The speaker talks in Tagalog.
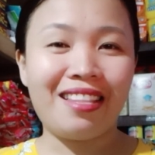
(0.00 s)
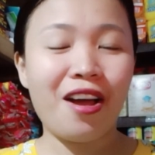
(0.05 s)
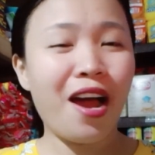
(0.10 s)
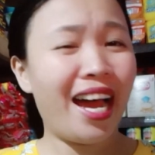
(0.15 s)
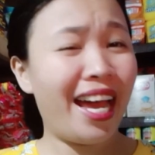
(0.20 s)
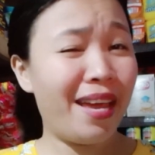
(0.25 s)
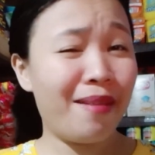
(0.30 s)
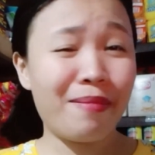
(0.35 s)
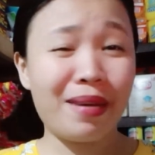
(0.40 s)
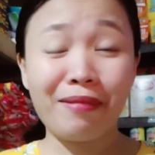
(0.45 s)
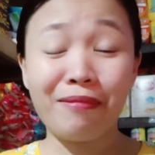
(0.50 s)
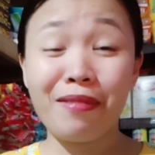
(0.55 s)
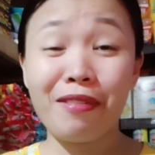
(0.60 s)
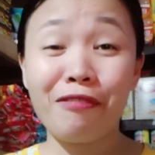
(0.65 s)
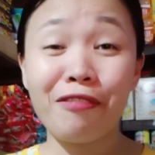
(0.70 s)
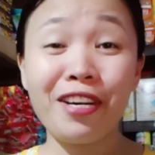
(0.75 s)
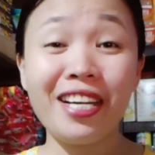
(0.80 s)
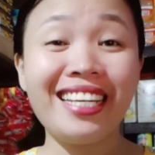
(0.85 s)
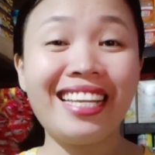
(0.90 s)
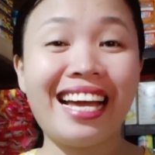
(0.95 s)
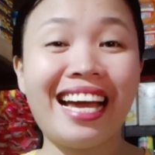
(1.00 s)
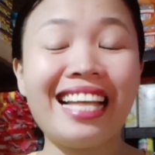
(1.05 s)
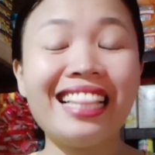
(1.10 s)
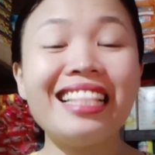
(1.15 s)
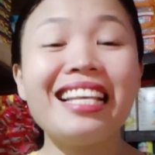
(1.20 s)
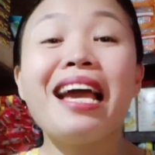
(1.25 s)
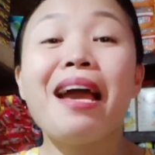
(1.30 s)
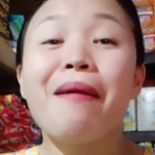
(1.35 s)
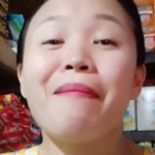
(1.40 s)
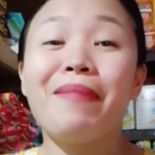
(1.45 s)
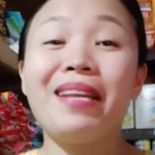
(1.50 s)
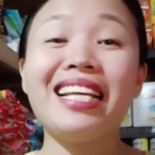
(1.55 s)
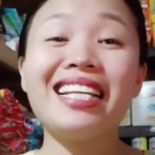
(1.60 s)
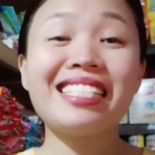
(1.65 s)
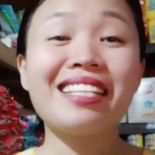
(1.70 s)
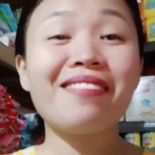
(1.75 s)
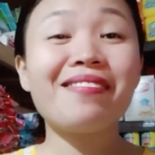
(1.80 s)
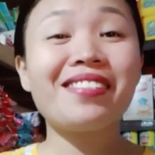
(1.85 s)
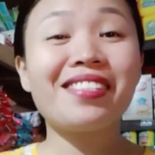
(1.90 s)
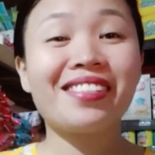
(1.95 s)
Okay, but before that, please
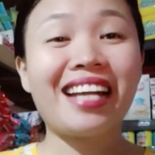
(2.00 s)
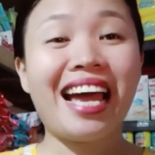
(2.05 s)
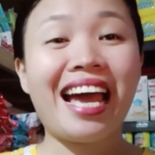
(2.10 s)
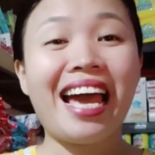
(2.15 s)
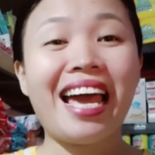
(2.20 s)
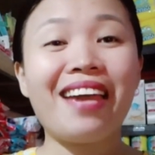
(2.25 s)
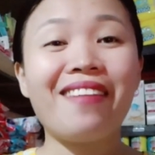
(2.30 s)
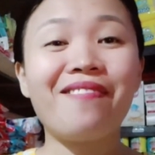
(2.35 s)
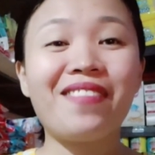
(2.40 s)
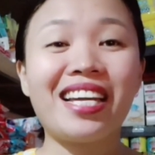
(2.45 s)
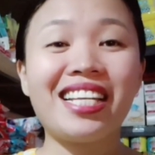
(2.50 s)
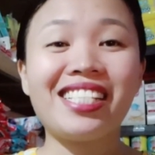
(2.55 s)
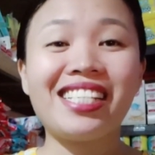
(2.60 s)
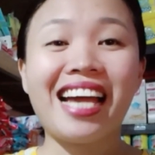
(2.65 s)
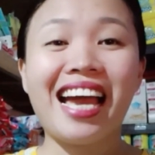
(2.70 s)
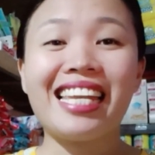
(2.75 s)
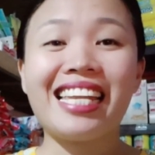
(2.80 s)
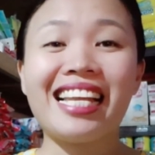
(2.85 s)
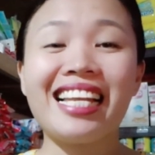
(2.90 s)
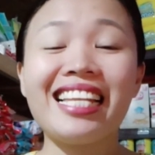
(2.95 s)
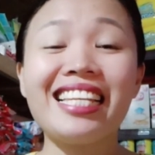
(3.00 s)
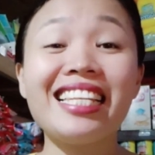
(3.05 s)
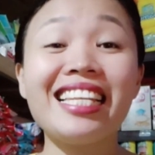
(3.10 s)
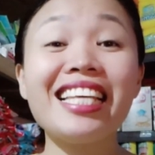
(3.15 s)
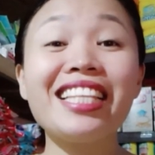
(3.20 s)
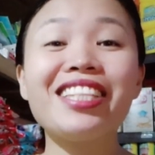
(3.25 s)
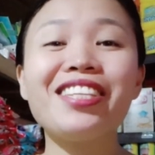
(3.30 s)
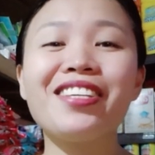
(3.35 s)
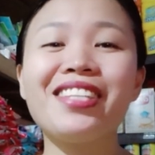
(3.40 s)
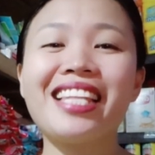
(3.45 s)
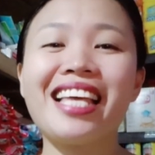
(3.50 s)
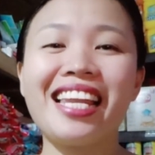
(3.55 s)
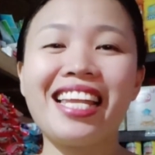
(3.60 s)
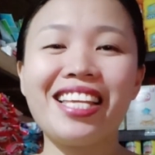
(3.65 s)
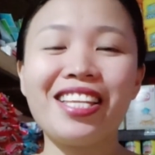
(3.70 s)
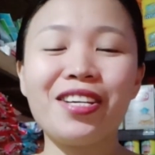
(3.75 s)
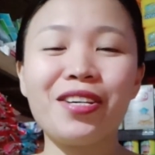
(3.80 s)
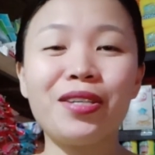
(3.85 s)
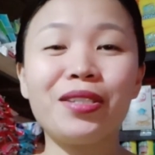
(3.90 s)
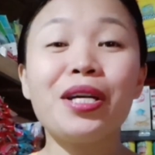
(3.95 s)
subscribe my channel and hit nyo na
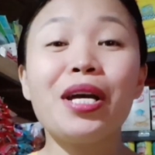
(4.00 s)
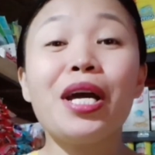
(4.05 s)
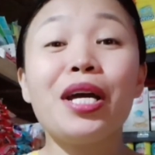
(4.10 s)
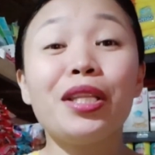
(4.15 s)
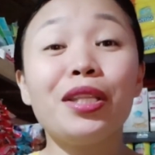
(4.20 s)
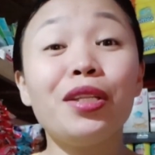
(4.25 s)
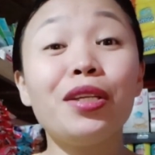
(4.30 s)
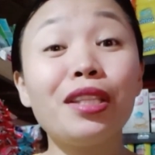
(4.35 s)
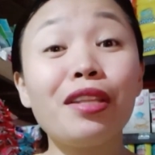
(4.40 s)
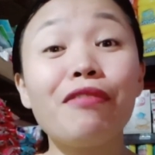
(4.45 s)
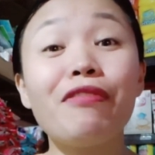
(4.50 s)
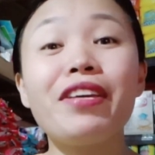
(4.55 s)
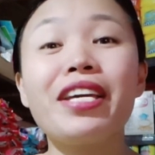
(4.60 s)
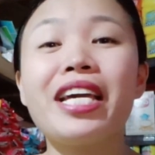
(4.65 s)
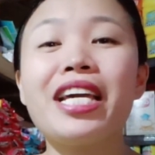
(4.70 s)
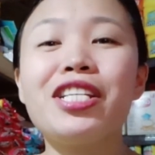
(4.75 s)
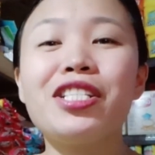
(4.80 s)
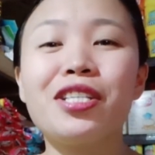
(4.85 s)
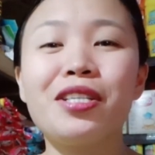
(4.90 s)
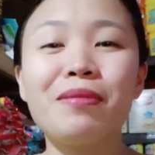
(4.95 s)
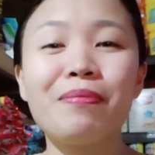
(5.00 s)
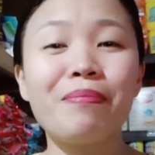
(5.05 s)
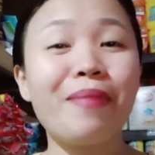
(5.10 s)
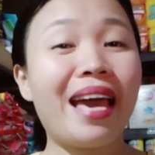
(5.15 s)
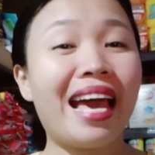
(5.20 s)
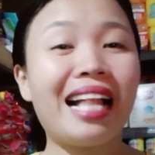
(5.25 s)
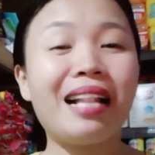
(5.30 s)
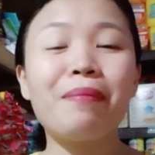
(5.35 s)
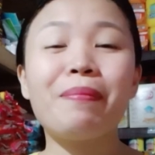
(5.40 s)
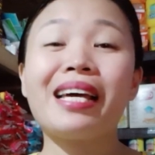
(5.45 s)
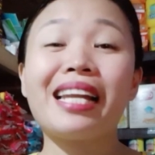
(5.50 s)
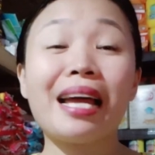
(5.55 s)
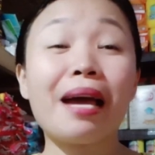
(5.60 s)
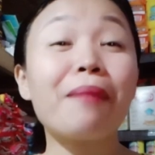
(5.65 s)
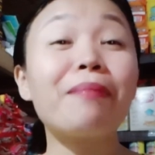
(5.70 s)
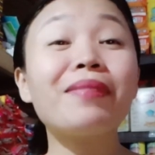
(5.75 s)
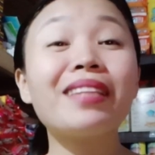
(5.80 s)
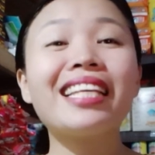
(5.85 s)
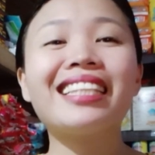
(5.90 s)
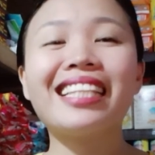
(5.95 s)
rin yung notification bell para
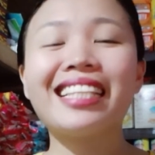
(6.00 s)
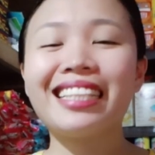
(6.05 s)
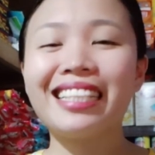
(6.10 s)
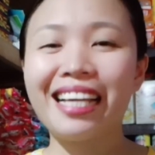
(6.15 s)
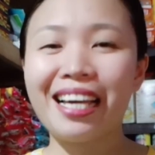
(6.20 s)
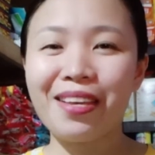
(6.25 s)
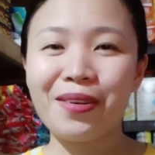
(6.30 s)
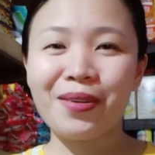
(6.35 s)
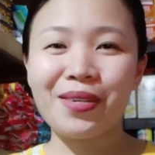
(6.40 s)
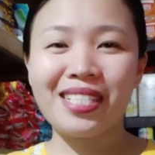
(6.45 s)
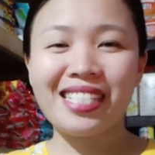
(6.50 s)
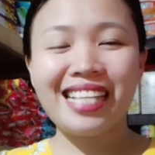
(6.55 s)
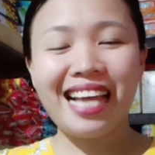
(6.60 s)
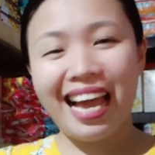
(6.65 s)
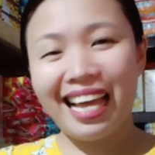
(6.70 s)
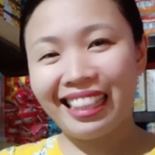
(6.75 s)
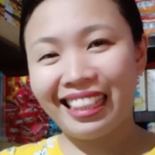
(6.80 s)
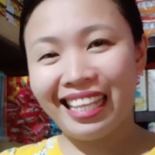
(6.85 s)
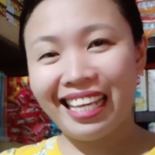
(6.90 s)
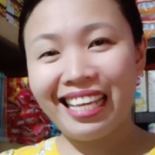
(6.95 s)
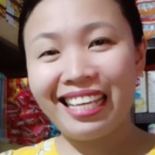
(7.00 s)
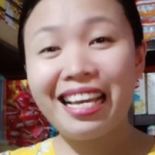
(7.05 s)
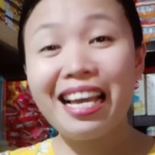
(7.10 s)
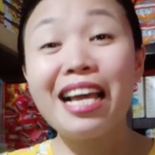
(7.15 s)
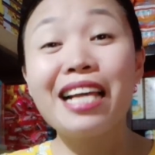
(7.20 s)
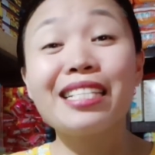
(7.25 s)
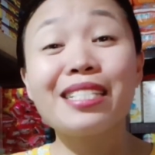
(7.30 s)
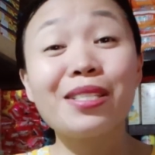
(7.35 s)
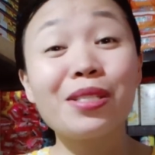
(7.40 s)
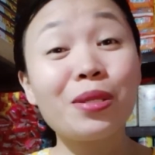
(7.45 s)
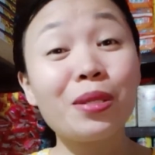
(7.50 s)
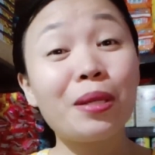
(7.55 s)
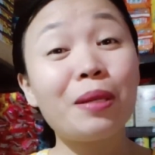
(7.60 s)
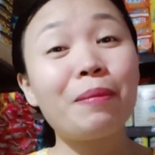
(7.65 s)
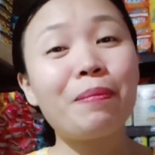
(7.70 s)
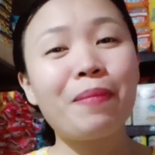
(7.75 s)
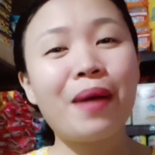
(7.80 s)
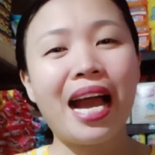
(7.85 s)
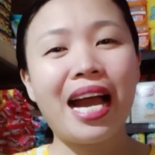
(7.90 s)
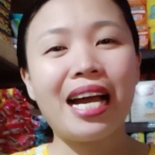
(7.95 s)
updated kayo sa ating
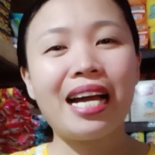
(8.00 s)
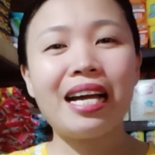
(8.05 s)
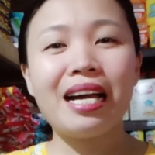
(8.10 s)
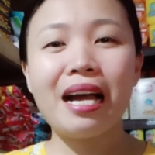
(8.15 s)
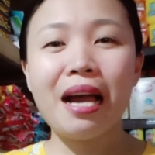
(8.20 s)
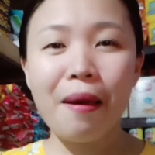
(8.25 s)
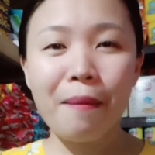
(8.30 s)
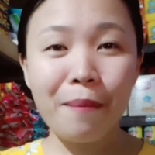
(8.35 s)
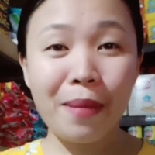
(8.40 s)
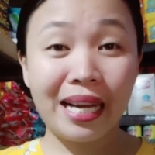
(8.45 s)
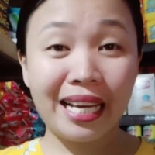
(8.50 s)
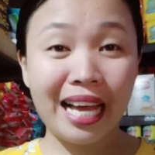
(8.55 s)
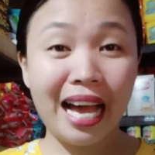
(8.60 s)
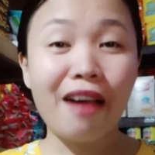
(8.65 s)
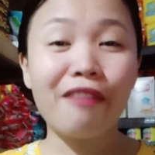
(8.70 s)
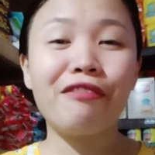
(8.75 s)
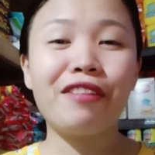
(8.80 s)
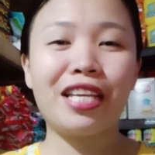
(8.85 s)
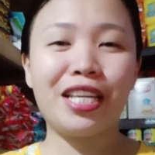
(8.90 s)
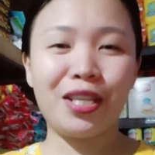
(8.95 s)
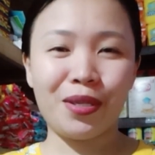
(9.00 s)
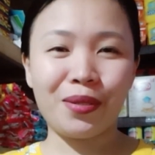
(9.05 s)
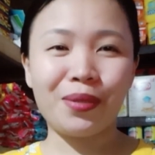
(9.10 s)
susunod pang mga video.